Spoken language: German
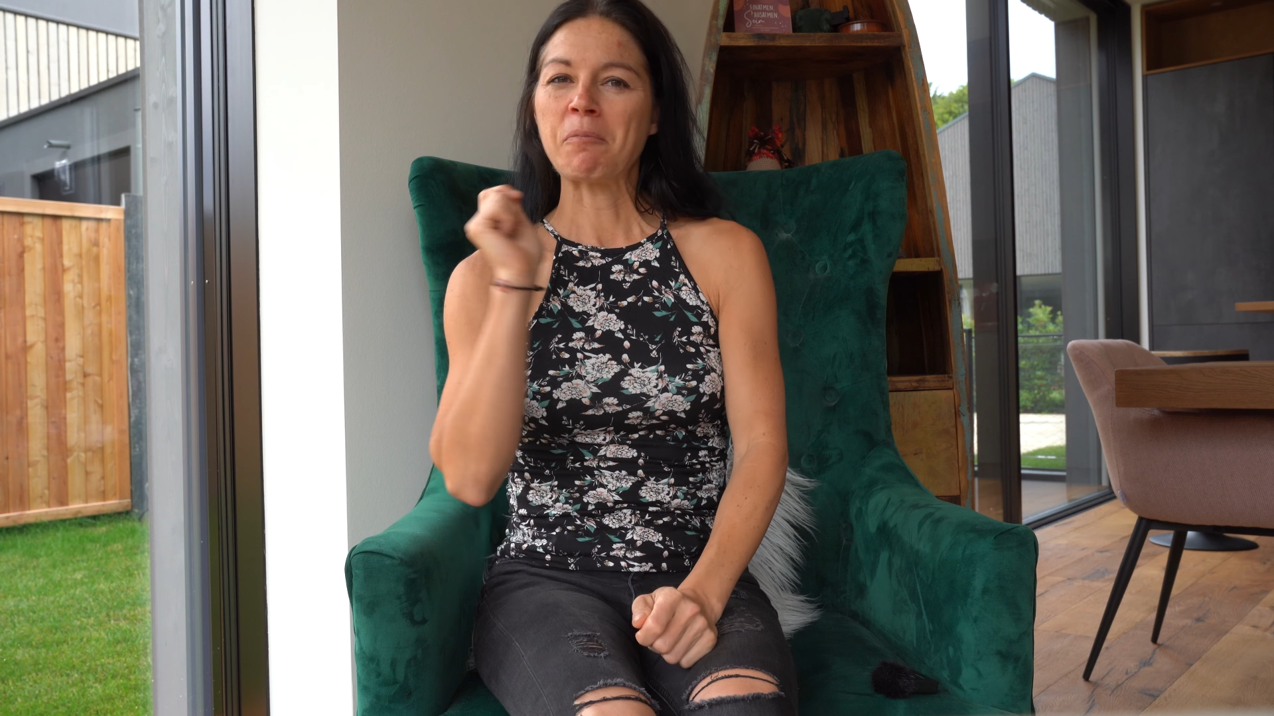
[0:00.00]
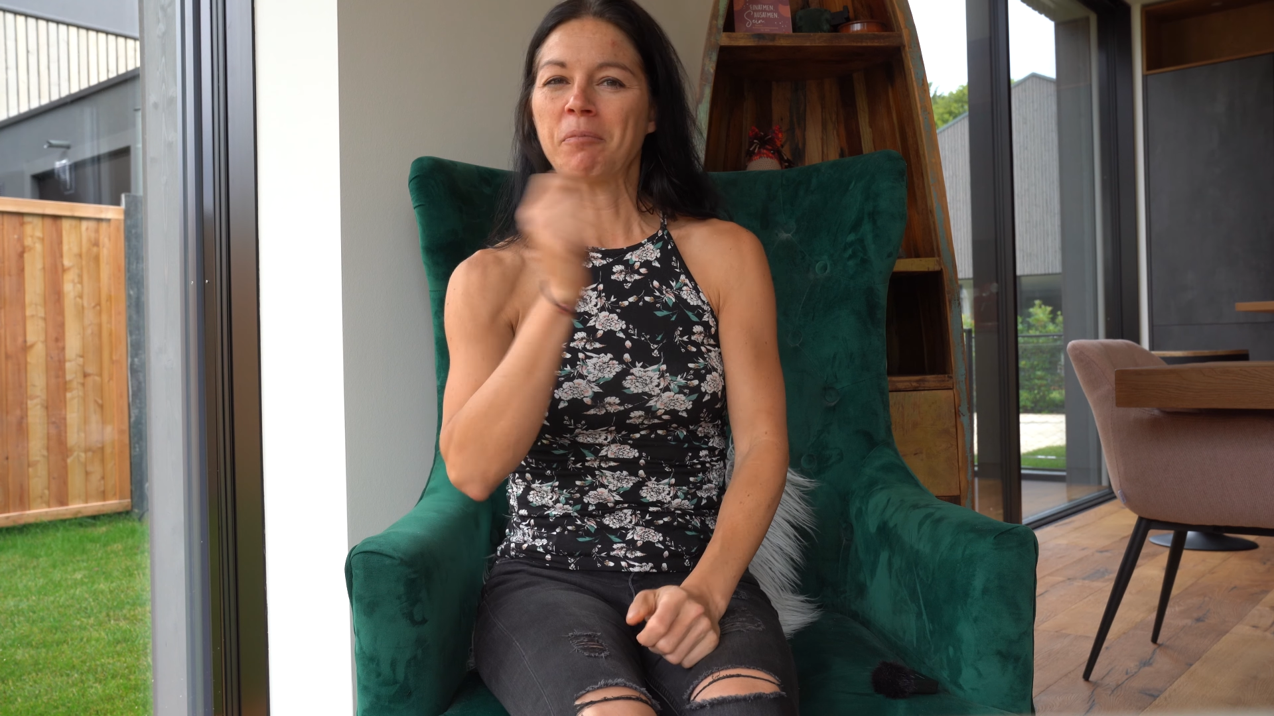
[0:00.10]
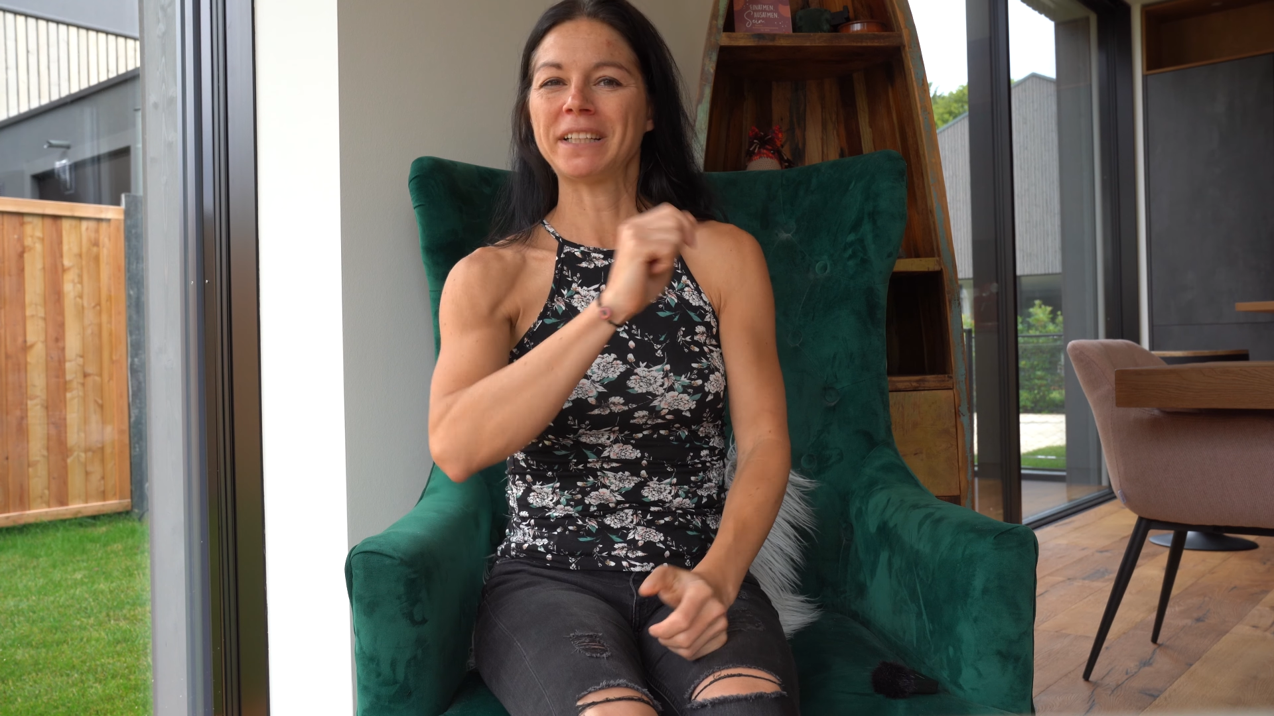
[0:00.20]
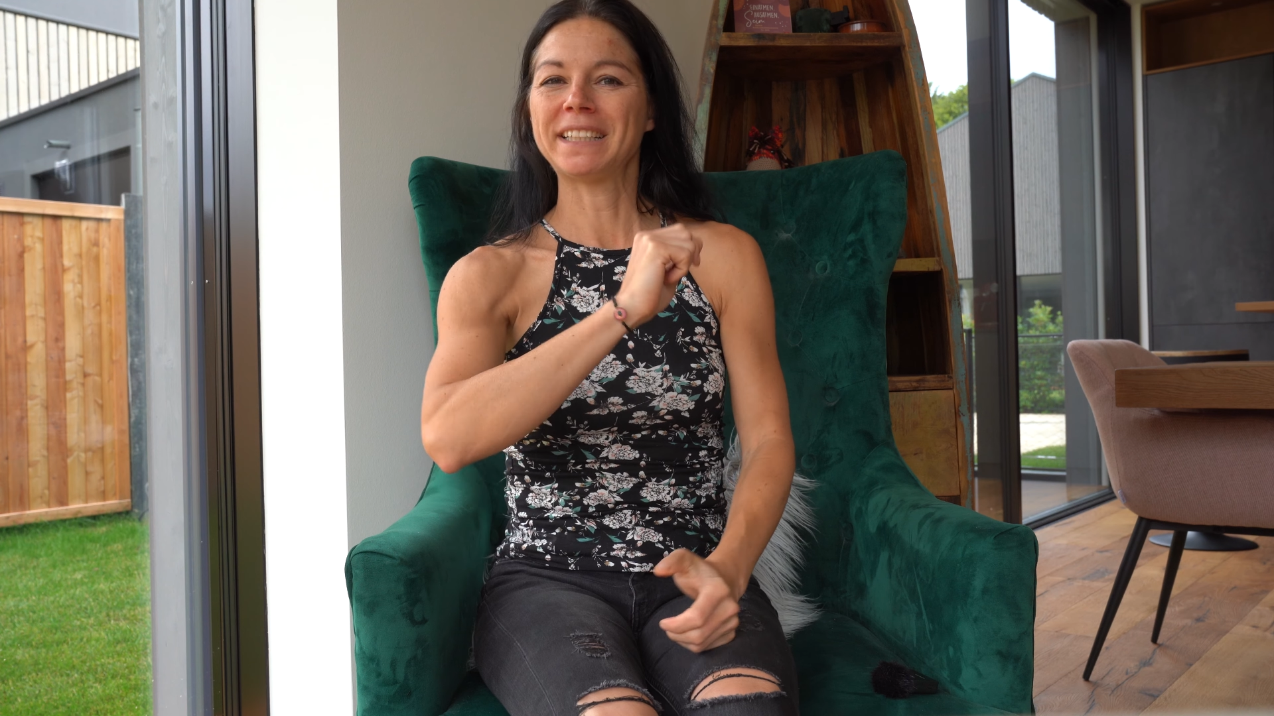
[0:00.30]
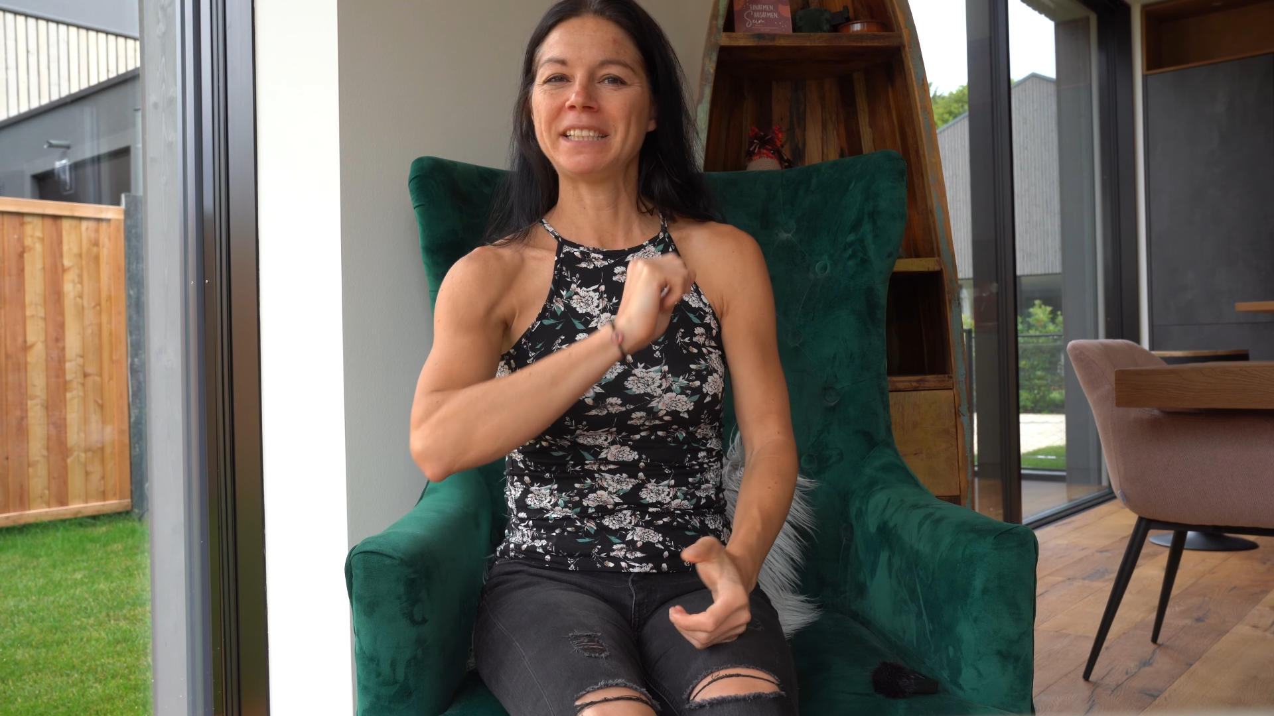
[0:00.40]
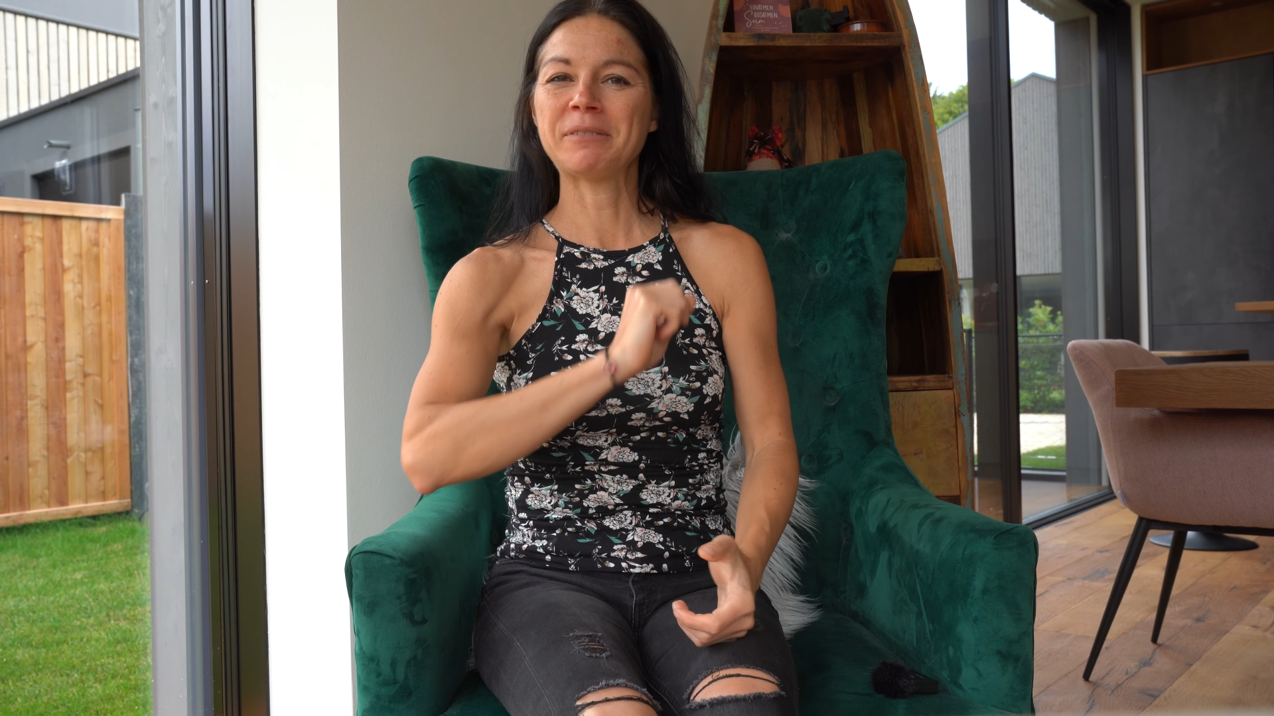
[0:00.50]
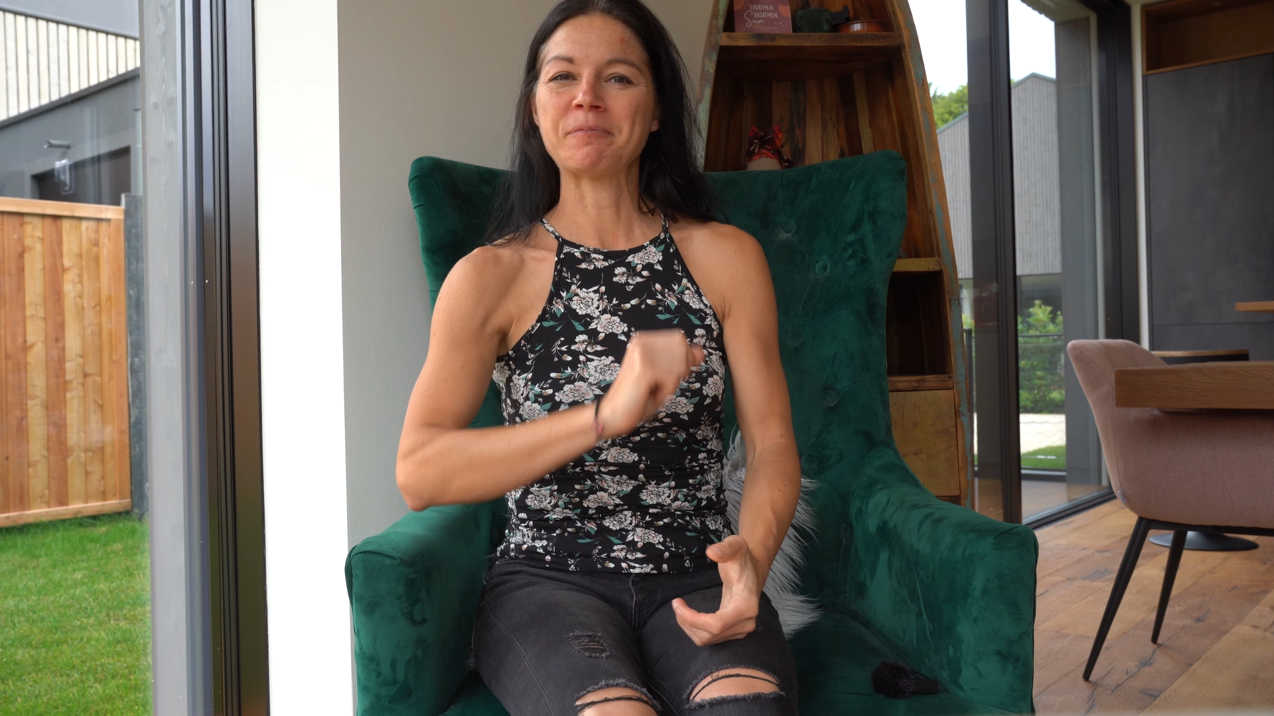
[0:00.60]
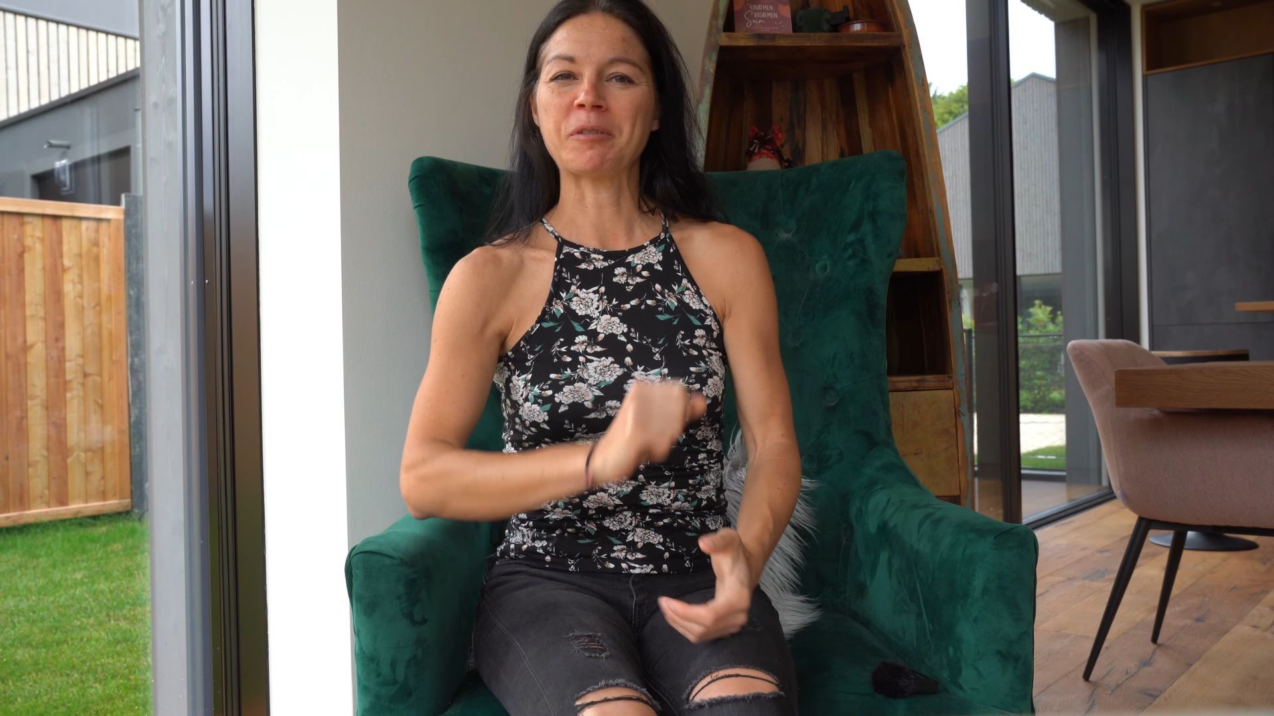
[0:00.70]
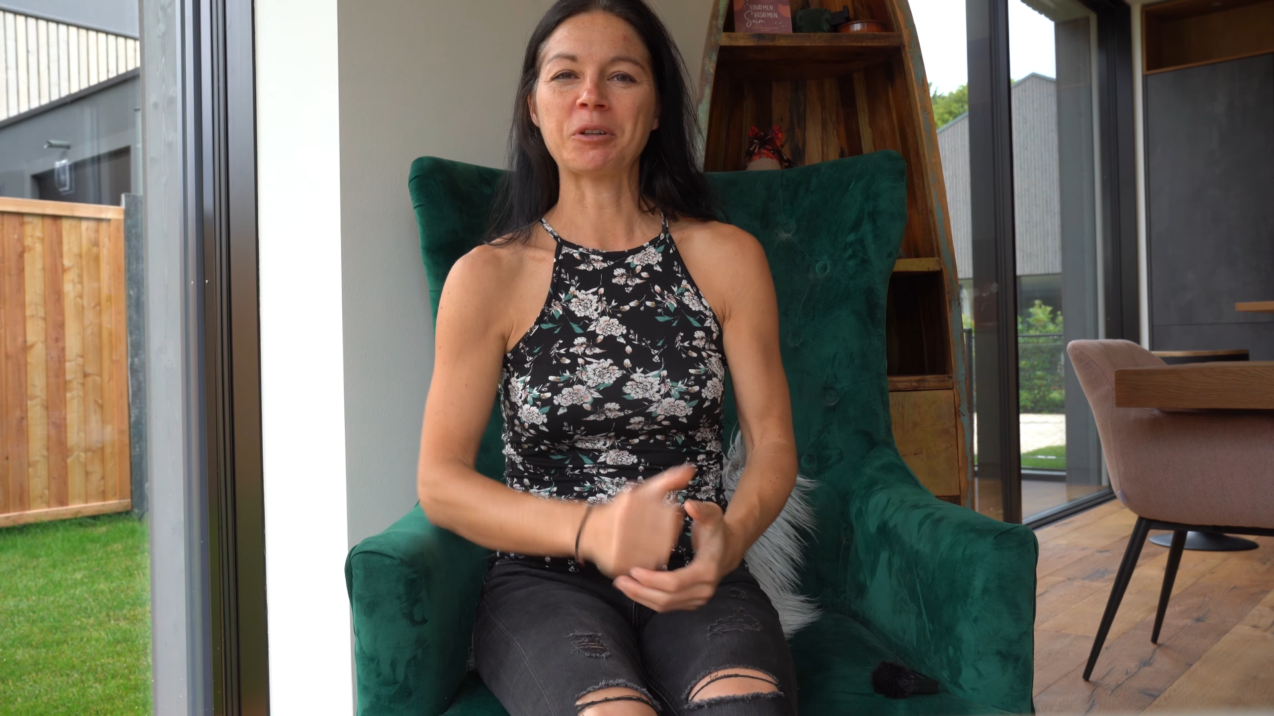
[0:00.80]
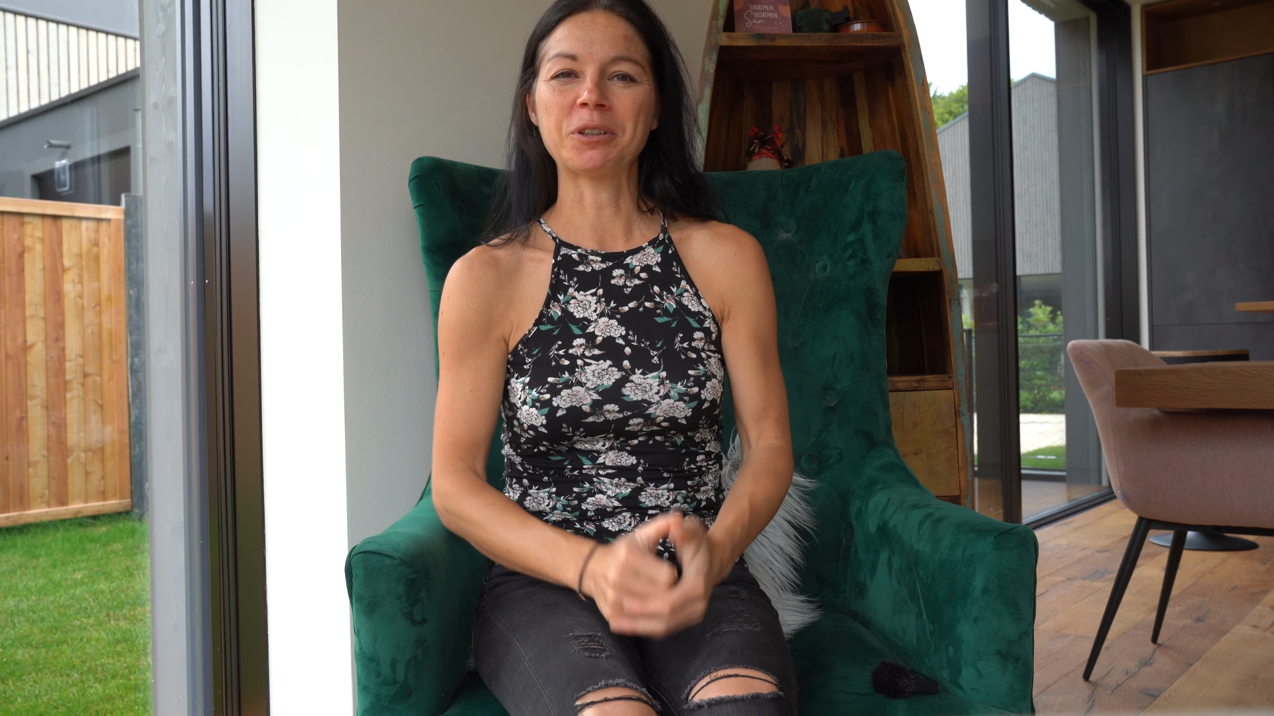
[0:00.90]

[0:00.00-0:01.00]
Meine Lieben,